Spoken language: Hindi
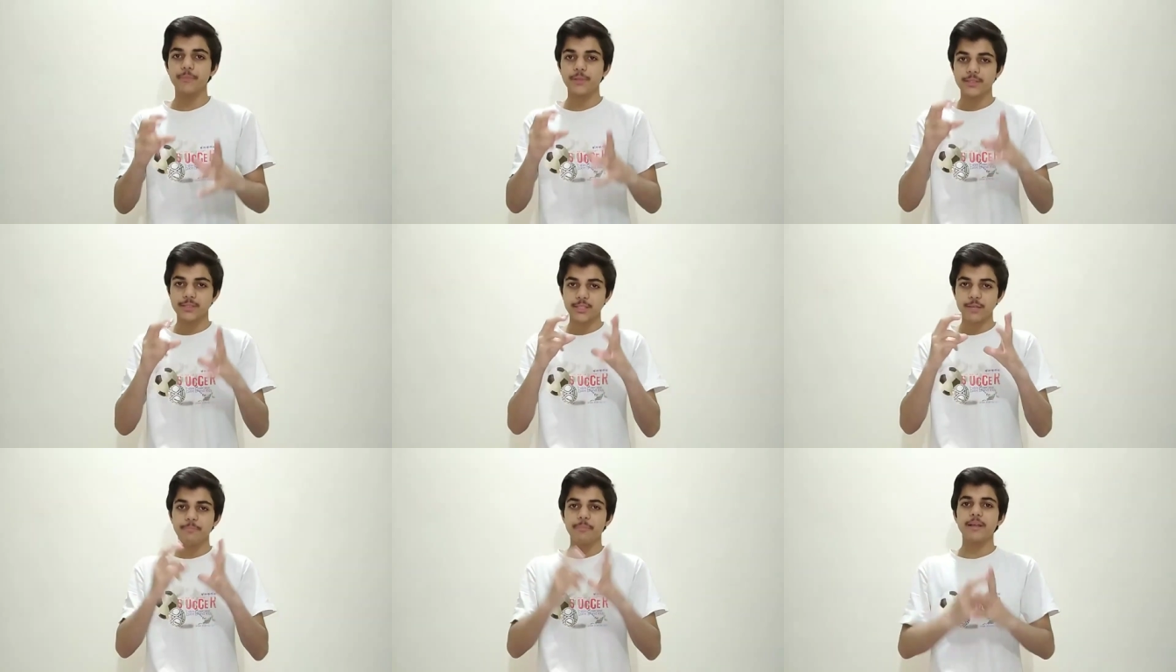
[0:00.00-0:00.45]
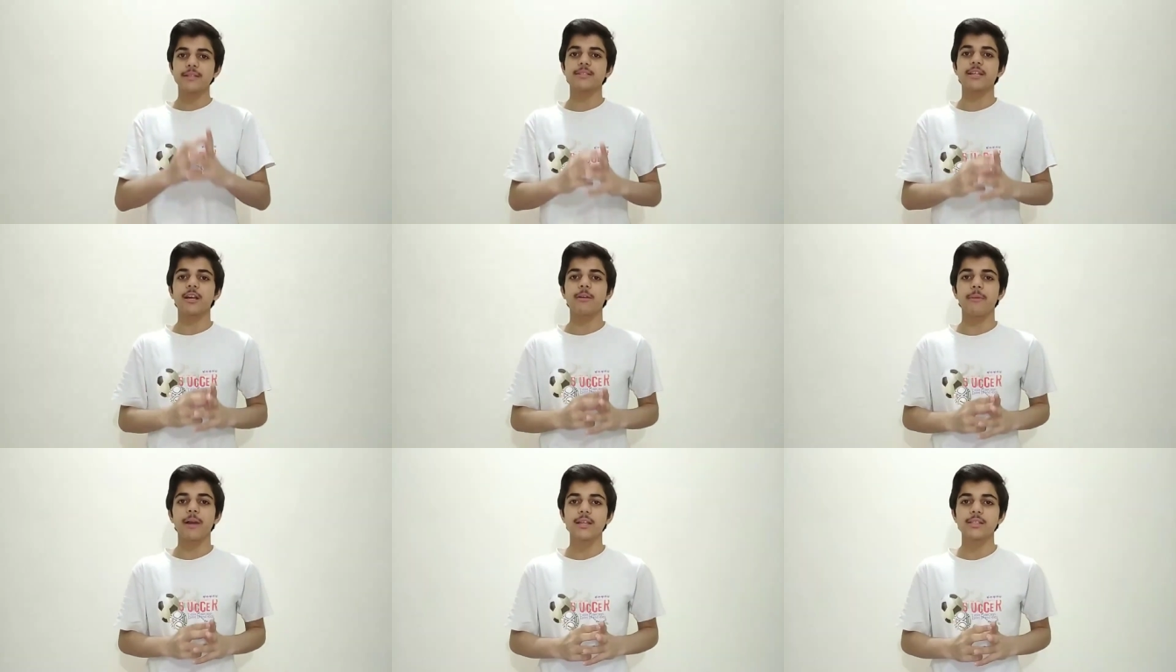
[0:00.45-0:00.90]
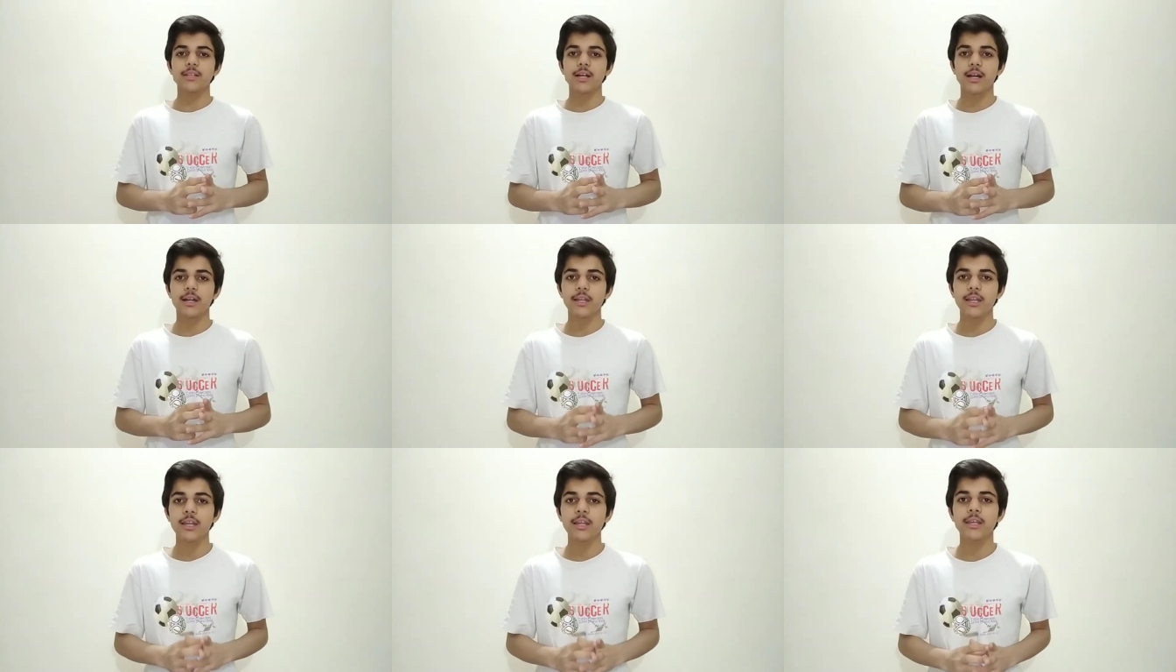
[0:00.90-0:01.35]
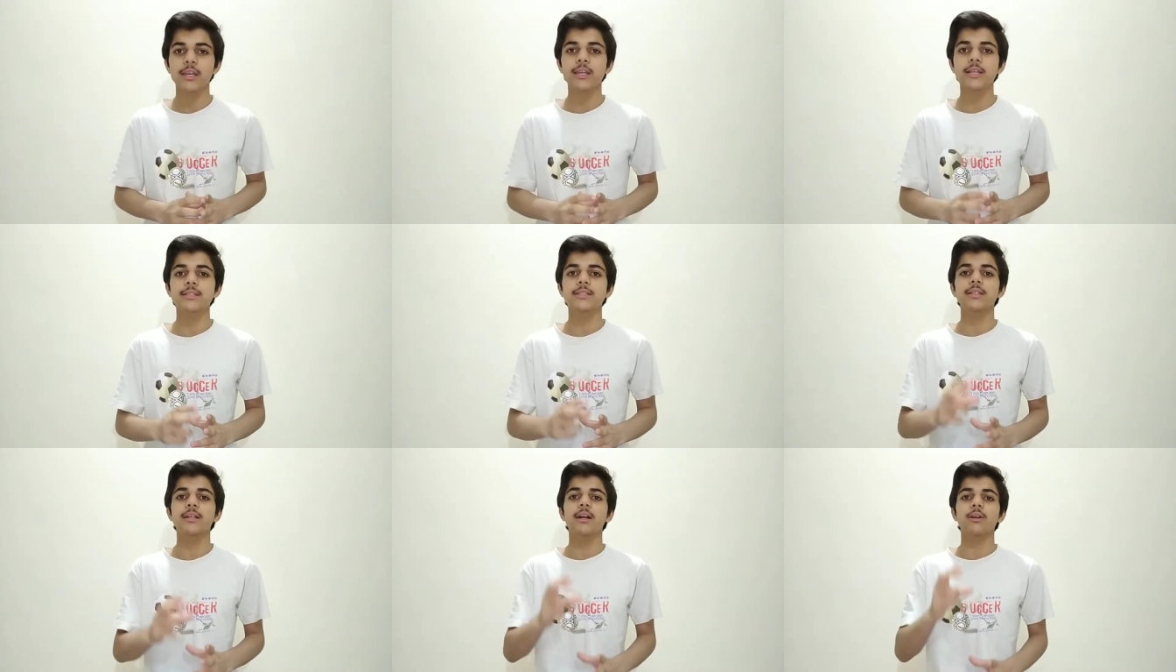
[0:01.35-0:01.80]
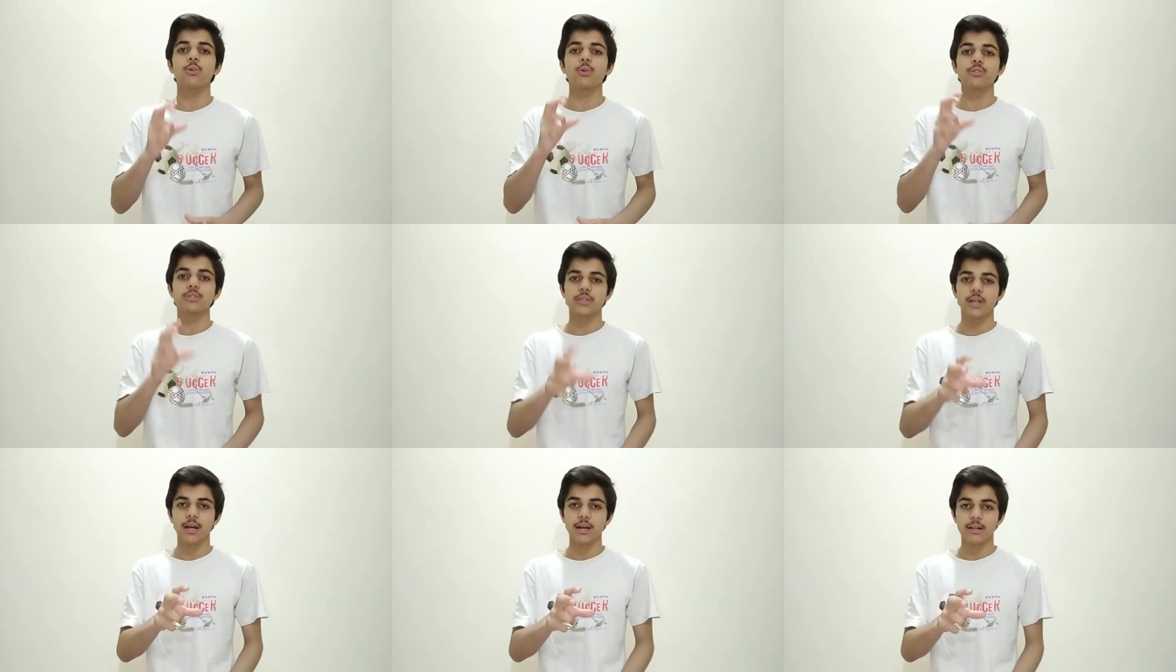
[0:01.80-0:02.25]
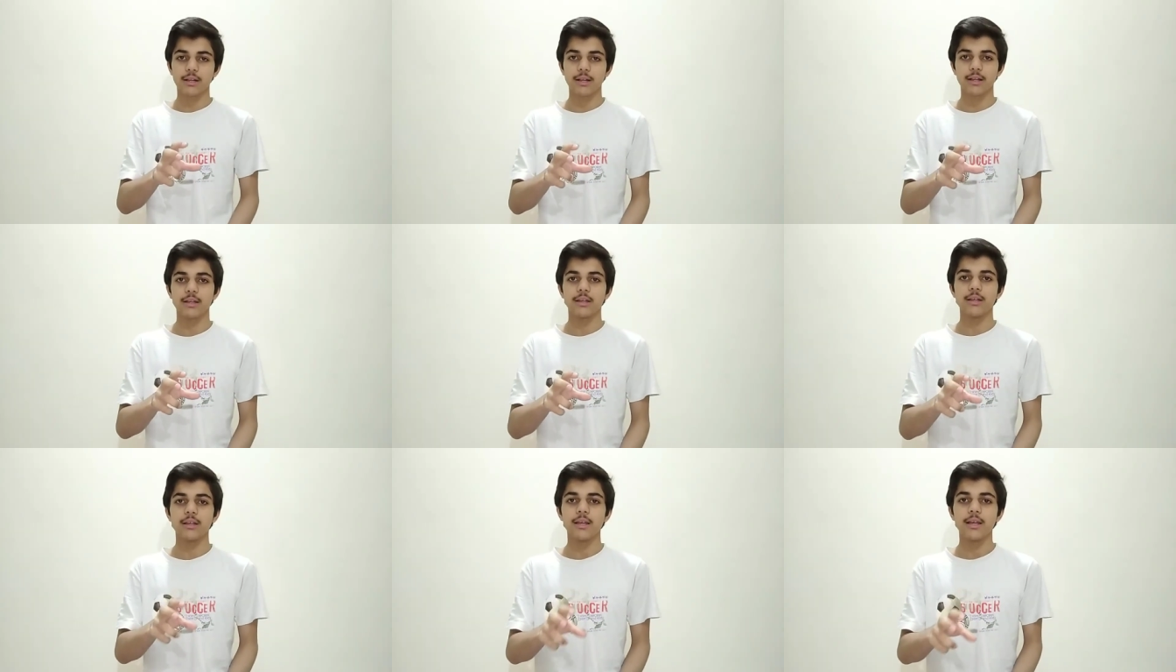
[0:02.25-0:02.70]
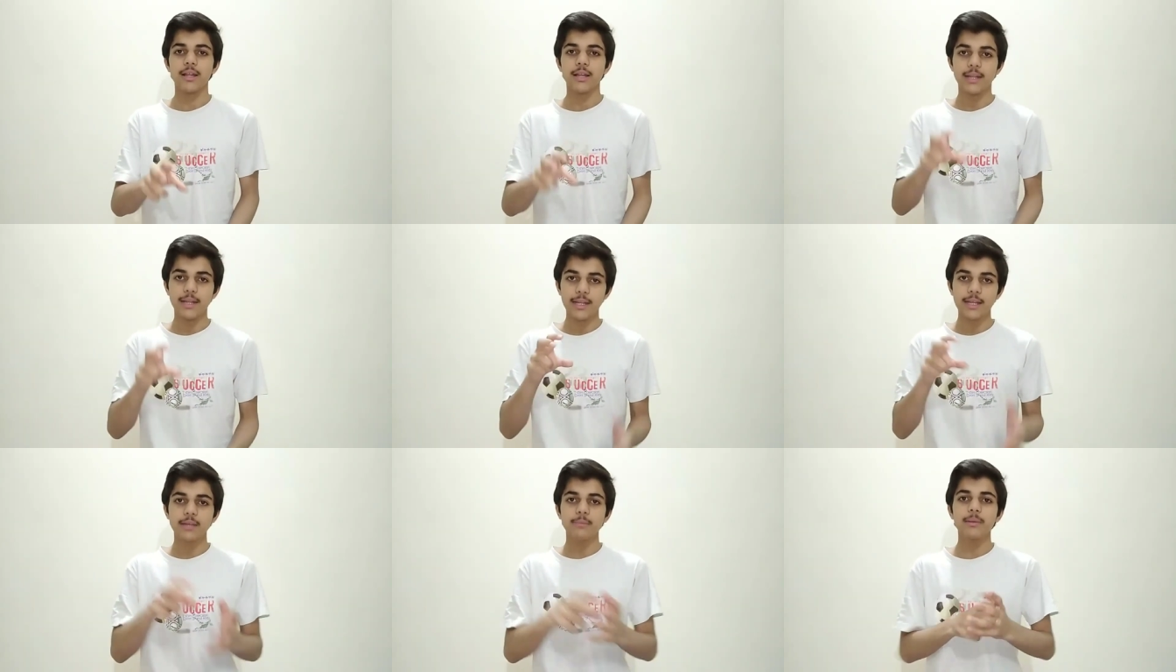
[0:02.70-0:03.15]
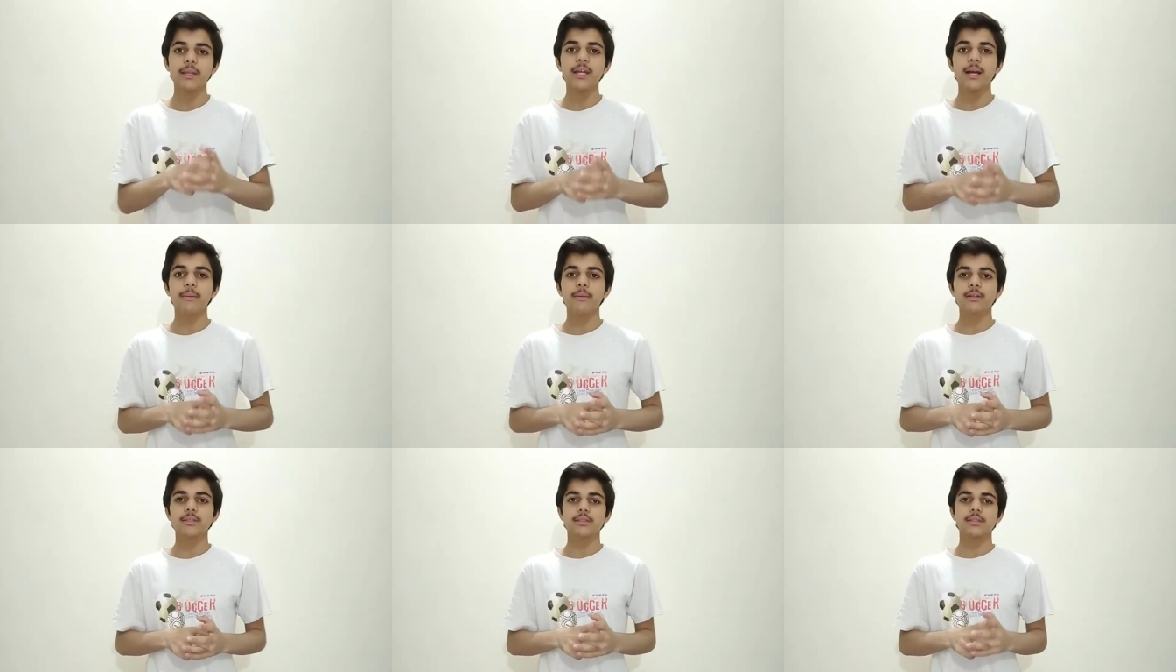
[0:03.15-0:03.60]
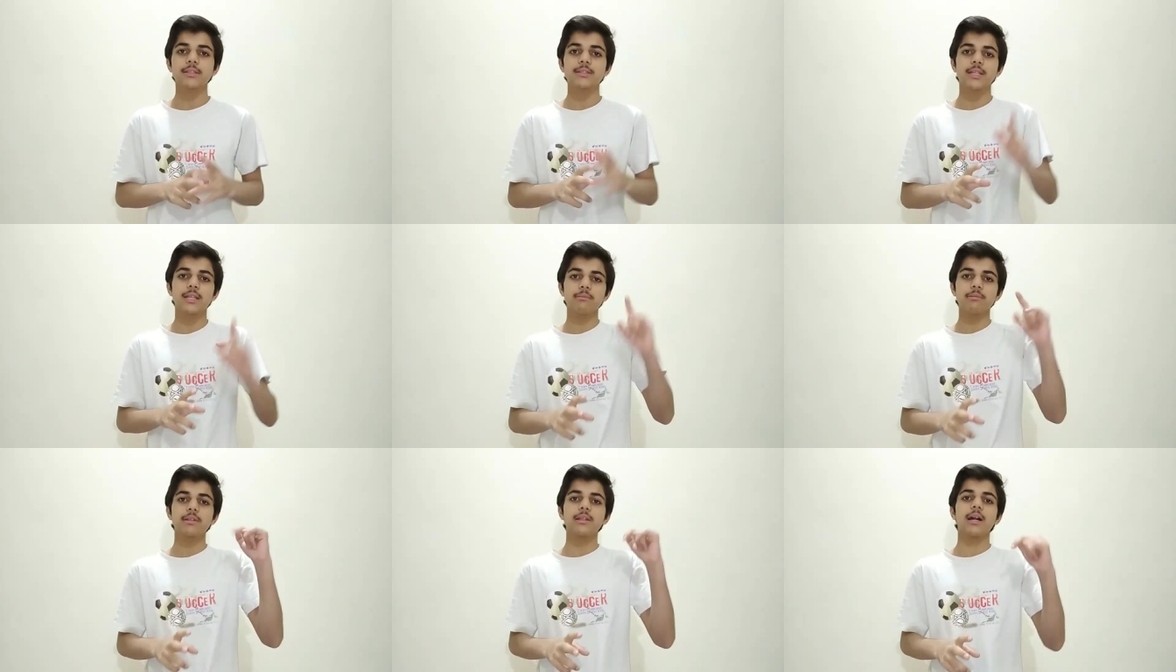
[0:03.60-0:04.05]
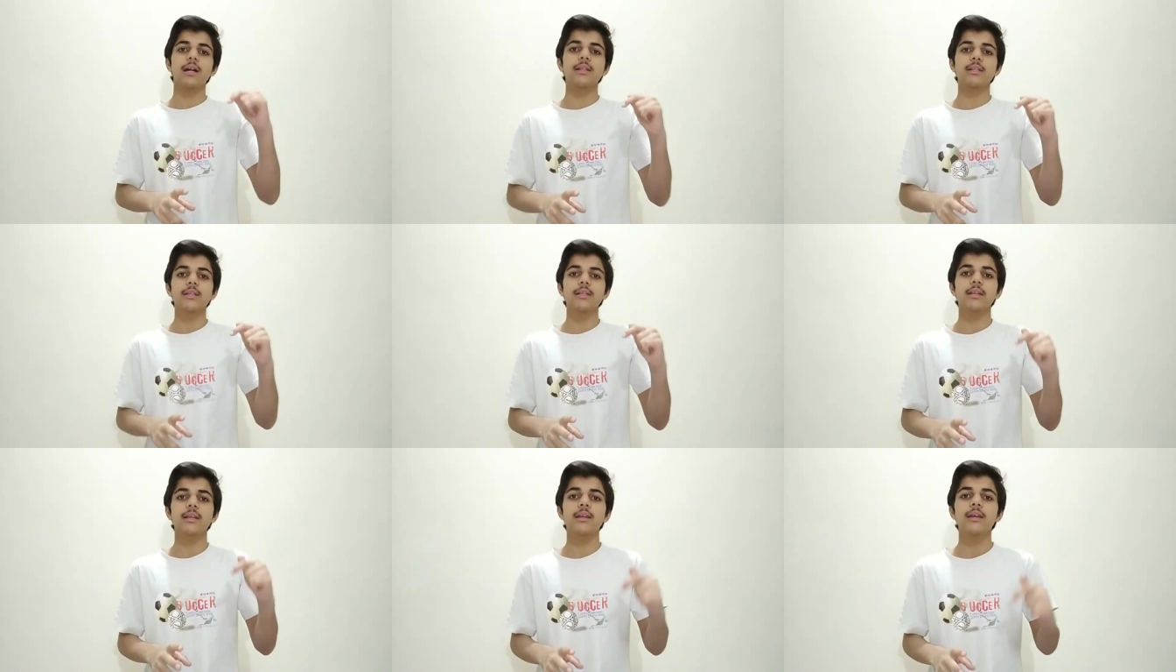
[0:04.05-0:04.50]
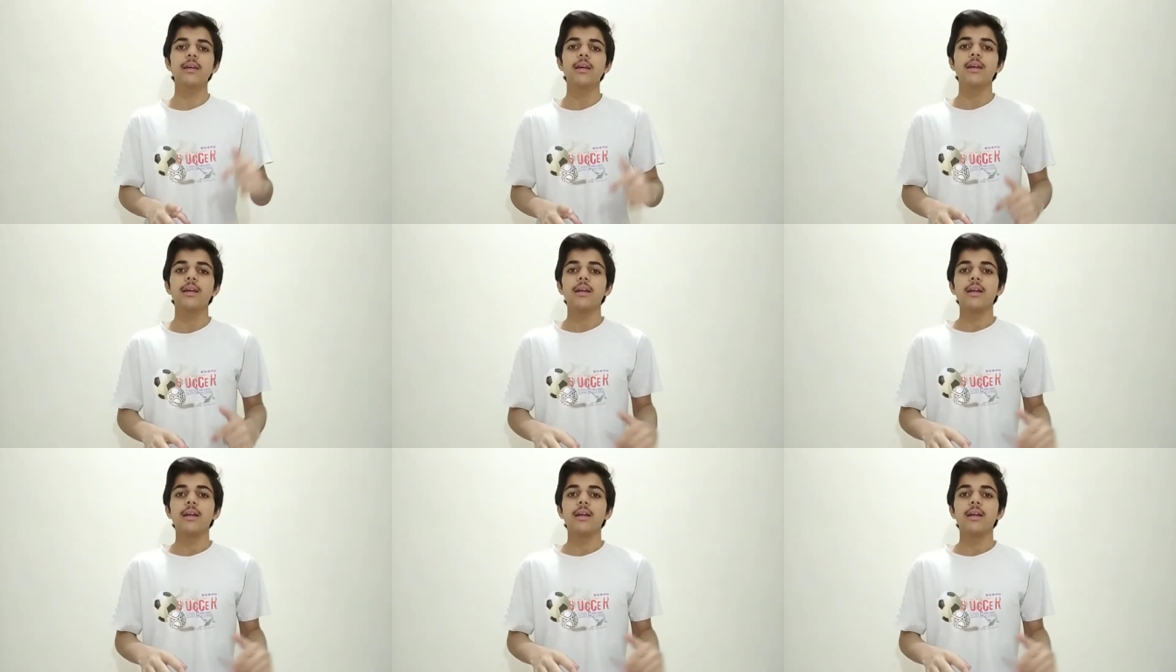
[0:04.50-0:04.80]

इससे पैसे कमाए जा रहे हैं ये किसी का रोजगार है लिंक मैंने आपको इसलिए जेन में डाल दी कि